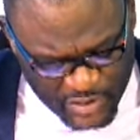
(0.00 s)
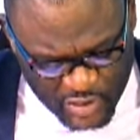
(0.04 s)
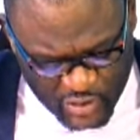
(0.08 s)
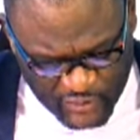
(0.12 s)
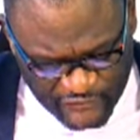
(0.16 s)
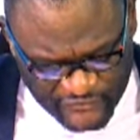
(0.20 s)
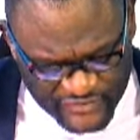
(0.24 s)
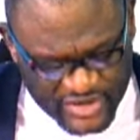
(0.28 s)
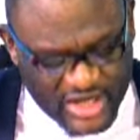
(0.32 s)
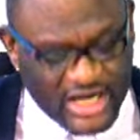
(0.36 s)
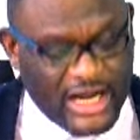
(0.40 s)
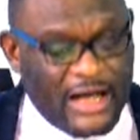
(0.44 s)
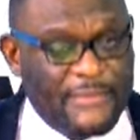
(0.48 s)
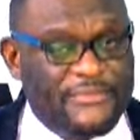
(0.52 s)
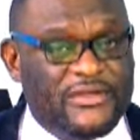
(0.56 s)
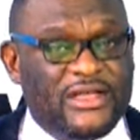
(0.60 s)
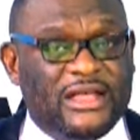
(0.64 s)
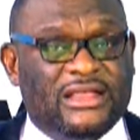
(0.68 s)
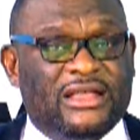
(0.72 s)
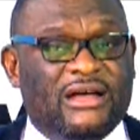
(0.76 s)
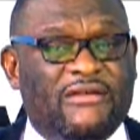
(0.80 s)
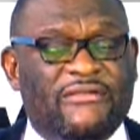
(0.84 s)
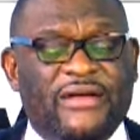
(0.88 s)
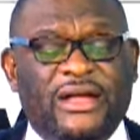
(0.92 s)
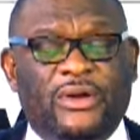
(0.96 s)
Et puis on
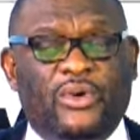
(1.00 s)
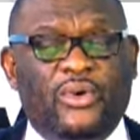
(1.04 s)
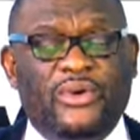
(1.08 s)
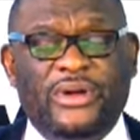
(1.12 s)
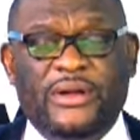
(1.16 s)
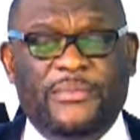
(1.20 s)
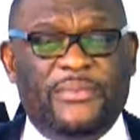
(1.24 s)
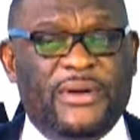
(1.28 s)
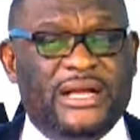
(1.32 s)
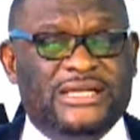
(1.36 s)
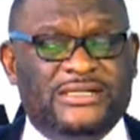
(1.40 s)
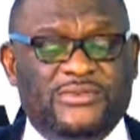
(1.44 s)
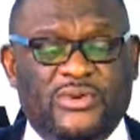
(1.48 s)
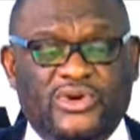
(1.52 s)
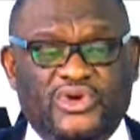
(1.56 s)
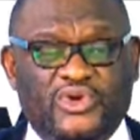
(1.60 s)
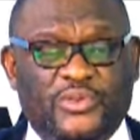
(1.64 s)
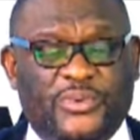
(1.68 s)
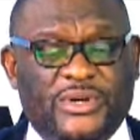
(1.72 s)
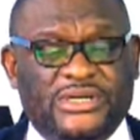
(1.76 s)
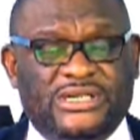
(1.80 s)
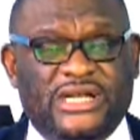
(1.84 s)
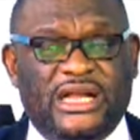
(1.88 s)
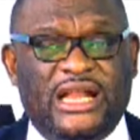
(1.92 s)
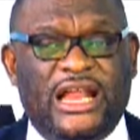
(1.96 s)
finira peut-être avec le
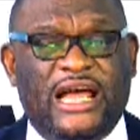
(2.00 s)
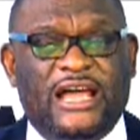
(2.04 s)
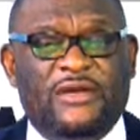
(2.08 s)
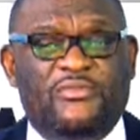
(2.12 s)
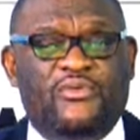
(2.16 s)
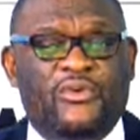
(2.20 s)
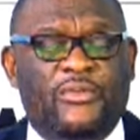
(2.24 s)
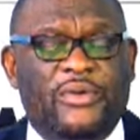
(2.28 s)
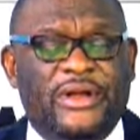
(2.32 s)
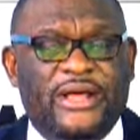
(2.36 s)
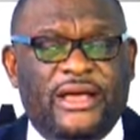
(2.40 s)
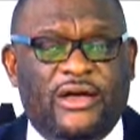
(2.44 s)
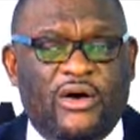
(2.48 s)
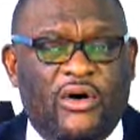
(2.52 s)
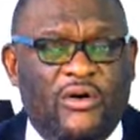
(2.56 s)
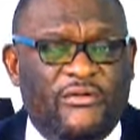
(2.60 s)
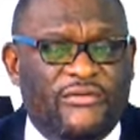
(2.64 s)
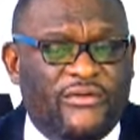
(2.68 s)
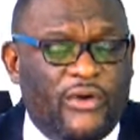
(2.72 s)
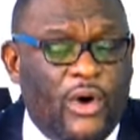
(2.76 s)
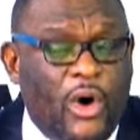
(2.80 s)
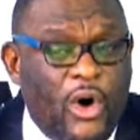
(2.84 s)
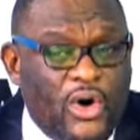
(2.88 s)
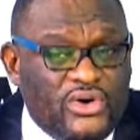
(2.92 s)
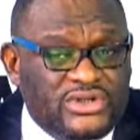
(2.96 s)
déplacement du président de la
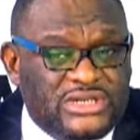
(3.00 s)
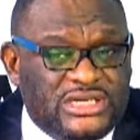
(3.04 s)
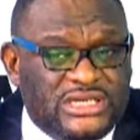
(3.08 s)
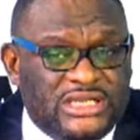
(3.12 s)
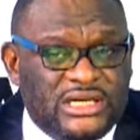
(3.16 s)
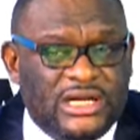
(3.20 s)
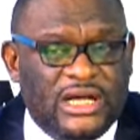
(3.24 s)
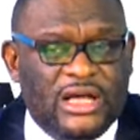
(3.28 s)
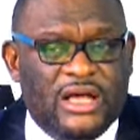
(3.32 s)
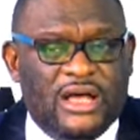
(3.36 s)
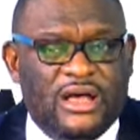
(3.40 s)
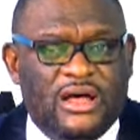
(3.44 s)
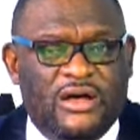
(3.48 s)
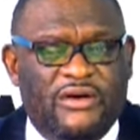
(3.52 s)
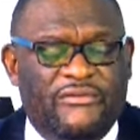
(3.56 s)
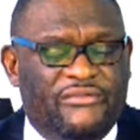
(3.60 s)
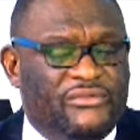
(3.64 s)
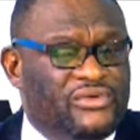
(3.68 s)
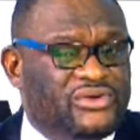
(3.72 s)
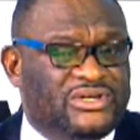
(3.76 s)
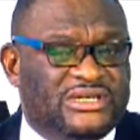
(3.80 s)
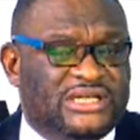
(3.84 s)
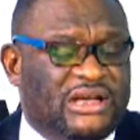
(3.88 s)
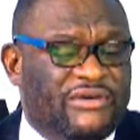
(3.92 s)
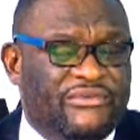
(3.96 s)
République en France.
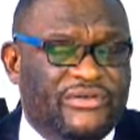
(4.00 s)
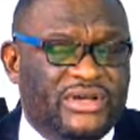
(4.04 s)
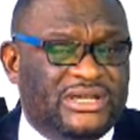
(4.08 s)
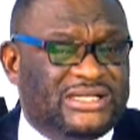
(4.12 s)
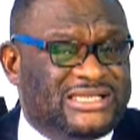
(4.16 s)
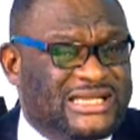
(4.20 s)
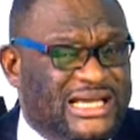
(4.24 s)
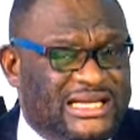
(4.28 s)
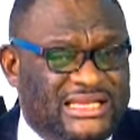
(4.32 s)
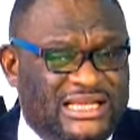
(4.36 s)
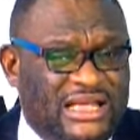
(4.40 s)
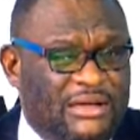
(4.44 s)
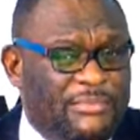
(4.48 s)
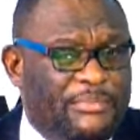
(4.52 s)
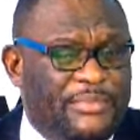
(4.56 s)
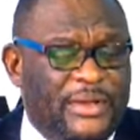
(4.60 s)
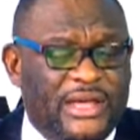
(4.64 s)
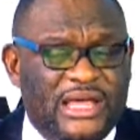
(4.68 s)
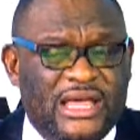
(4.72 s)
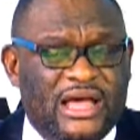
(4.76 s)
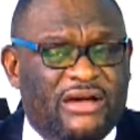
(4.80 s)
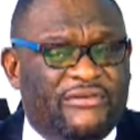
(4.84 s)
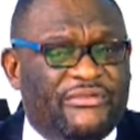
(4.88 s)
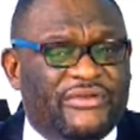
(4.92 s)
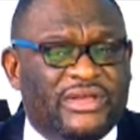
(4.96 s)
Vous le savez,
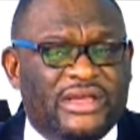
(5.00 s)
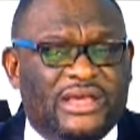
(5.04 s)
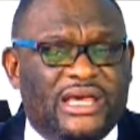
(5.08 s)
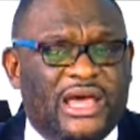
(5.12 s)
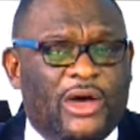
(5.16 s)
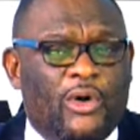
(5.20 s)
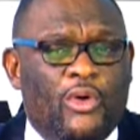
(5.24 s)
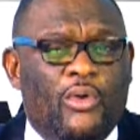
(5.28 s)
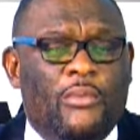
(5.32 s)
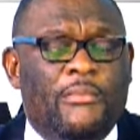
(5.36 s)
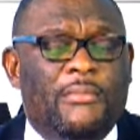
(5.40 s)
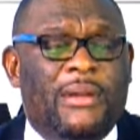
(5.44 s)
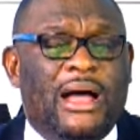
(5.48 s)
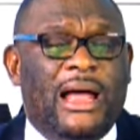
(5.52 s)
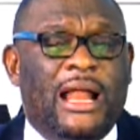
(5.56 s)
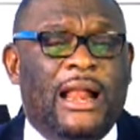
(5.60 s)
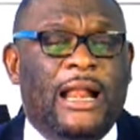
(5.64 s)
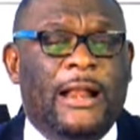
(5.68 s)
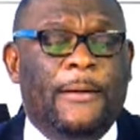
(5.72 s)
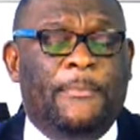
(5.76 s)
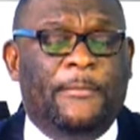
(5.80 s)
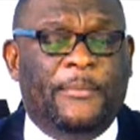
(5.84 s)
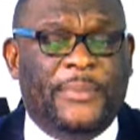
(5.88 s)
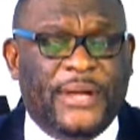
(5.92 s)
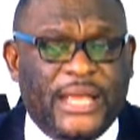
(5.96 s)
certains pays africains ont
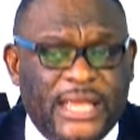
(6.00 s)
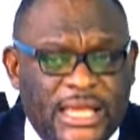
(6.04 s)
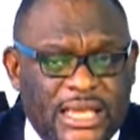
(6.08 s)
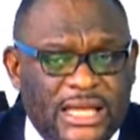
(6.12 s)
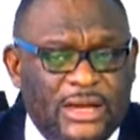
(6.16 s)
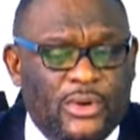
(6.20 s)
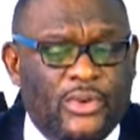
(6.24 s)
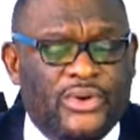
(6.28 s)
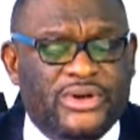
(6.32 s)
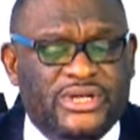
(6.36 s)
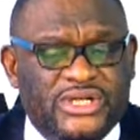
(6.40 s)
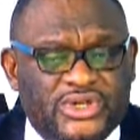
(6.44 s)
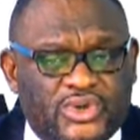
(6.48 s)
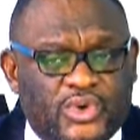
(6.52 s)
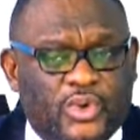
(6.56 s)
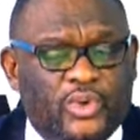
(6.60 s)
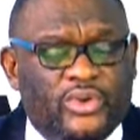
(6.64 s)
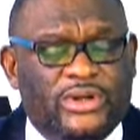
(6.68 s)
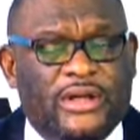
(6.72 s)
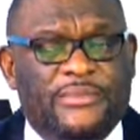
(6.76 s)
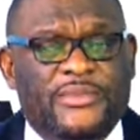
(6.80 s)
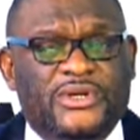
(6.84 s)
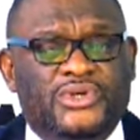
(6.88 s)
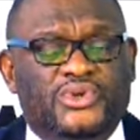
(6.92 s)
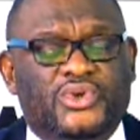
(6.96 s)
mal pris le
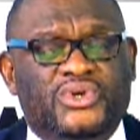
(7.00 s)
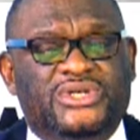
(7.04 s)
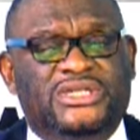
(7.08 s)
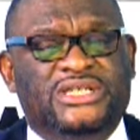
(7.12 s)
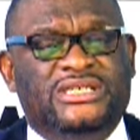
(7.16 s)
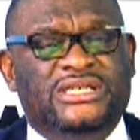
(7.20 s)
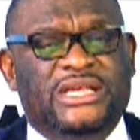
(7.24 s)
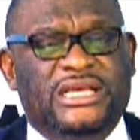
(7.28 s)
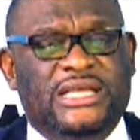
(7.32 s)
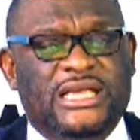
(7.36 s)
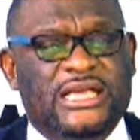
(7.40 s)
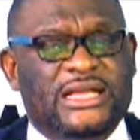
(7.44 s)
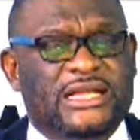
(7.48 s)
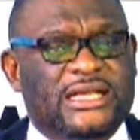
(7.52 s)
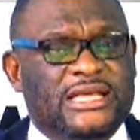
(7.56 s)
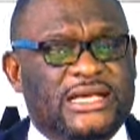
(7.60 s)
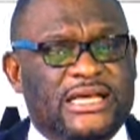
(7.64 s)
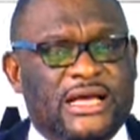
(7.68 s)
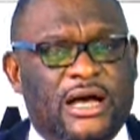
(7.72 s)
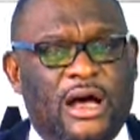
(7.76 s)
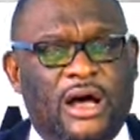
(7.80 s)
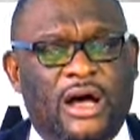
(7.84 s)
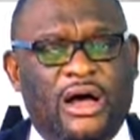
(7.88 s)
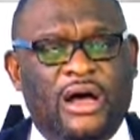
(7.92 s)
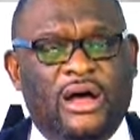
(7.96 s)
discours de M.
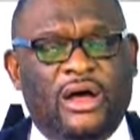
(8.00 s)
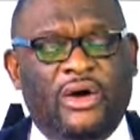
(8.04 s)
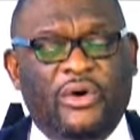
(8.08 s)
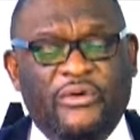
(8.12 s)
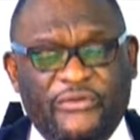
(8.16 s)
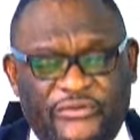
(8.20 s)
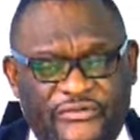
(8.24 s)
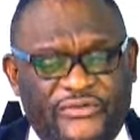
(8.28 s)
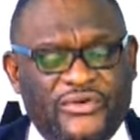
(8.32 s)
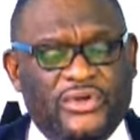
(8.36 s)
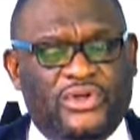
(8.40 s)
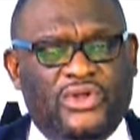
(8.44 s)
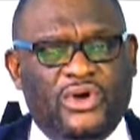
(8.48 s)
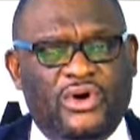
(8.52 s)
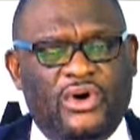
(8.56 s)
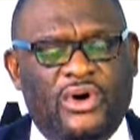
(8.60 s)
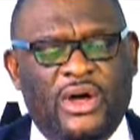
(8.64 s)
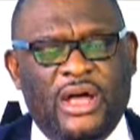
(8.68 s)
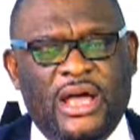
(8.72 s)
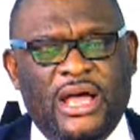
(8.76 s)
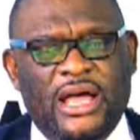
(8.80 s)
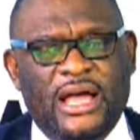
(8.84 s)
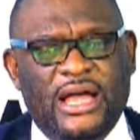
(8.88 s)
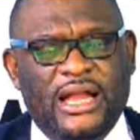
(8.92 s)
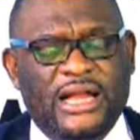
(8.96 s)
Tshisekedi en
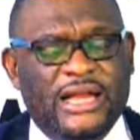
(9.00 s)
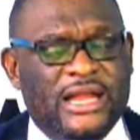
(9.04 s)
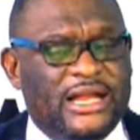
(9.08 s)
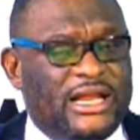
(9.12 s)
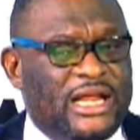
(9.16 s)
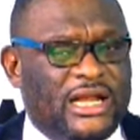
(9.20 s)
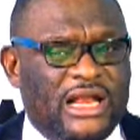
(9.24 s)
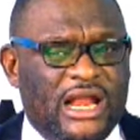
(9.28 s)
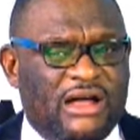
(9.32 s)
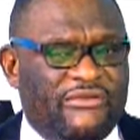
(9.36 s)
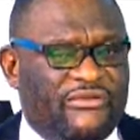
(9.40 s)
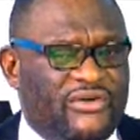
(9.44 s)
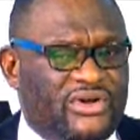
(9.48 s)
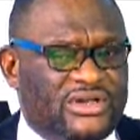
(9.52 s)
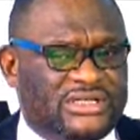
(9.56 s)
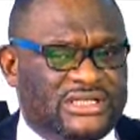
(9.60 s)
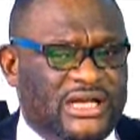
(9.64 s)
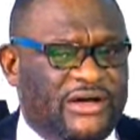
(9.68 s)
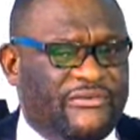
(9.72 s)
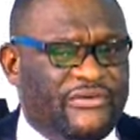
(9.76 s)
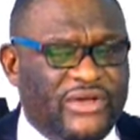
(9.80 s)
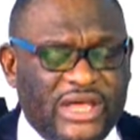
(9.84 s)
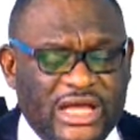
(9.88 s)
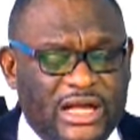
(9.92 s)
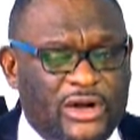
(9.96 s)
refutant l'idée de la
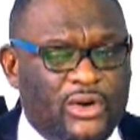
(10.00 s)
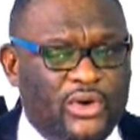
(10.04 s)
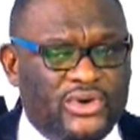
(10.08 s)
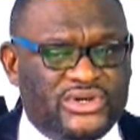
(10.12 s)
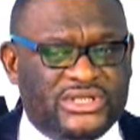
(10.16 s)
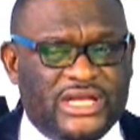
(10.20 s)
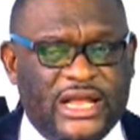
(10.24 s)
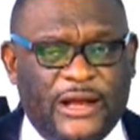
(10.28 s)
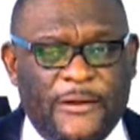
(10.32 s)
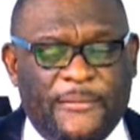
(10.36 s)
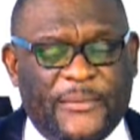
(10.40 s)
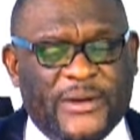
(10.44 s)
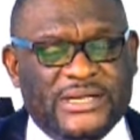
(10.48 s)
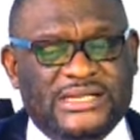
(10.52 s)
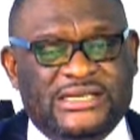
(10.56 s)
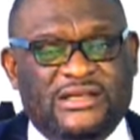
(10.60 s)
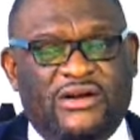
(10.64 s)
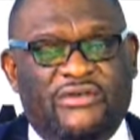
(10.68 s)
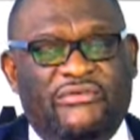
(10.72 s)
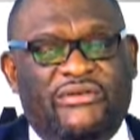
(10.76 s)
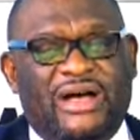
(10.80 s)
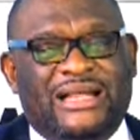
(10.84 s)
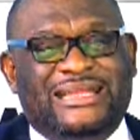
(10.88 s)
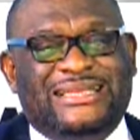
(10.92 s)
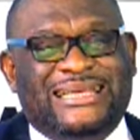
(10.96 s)
France-Afrique, lorsque le
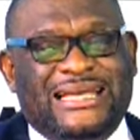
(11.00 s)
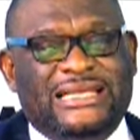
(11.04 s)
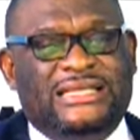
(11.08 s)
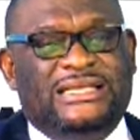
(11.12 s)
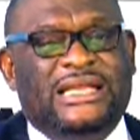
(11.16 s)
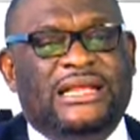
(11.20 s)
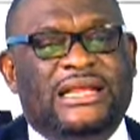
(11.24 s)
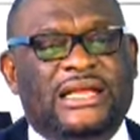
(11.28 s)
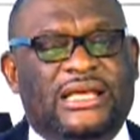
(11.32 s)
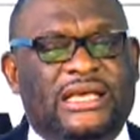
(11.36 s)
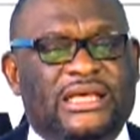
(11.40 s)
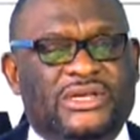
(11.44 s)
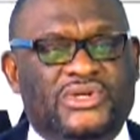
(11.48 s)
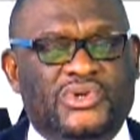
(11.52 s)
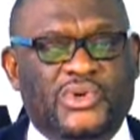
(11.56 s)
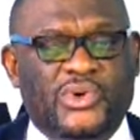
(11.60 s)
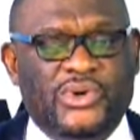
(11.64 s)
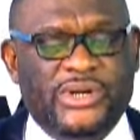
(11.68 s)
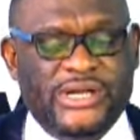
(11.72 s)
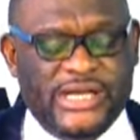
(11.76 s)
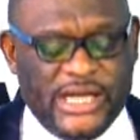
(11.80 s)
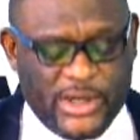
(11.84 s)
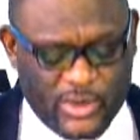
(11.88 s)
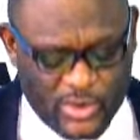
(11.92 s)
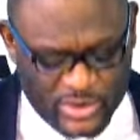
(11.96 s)
président va traiter des
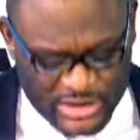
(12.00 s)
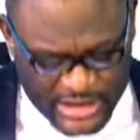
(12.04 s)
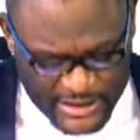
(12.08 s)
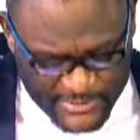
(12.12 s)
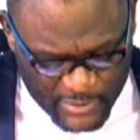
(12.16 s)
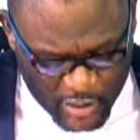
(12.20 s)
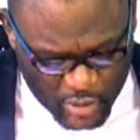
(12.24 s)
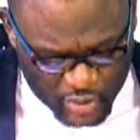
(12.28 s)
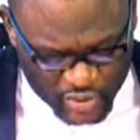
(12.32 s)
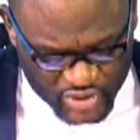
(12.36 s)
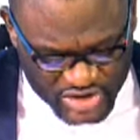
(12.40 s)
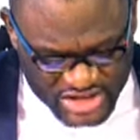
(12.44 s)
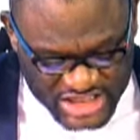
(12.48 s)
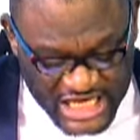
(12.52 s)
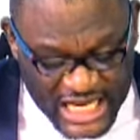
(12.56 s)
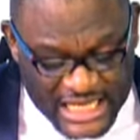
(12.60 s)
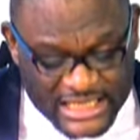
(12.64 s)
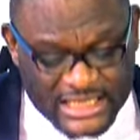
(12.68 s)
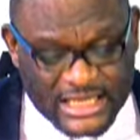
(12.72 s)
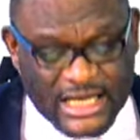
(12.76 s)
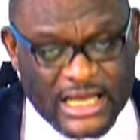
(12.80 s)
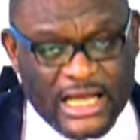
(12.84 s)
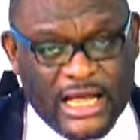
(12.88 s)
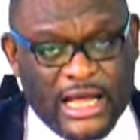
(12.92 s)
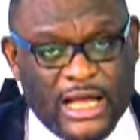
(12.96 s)
questions liées notamment au
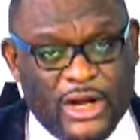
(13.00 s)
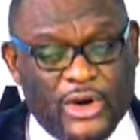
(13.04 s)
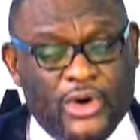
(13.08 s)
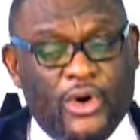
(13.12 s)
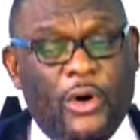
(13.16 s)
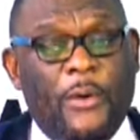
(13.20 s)
Tchad,